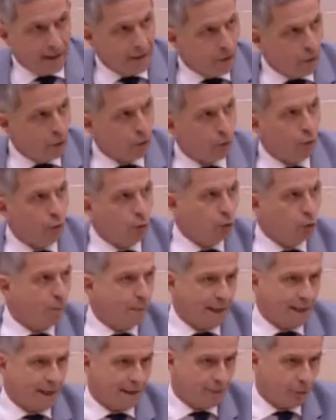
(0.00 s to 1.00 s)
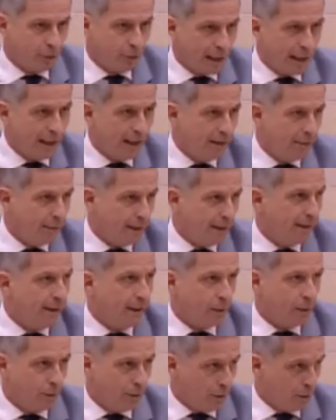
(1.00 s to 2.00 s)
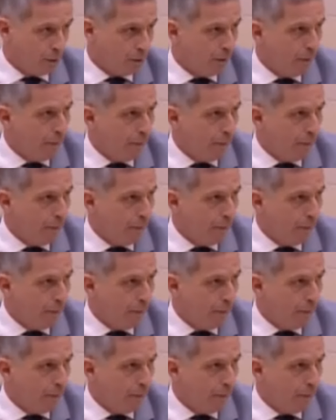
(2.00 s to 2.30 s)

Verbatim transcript: no solo supranacional a nivel de la Unión,